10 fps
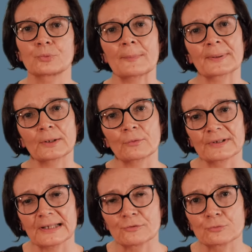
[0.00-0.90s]
pour
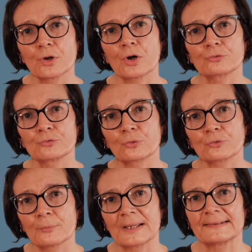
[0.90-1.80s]
appréhender la douleur d'une
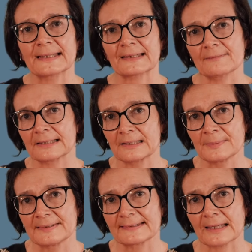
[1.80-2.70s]
autre manière qu'avec les
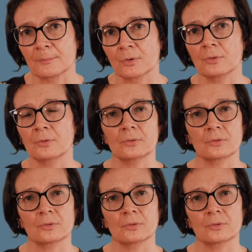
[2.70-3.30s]
médicaments.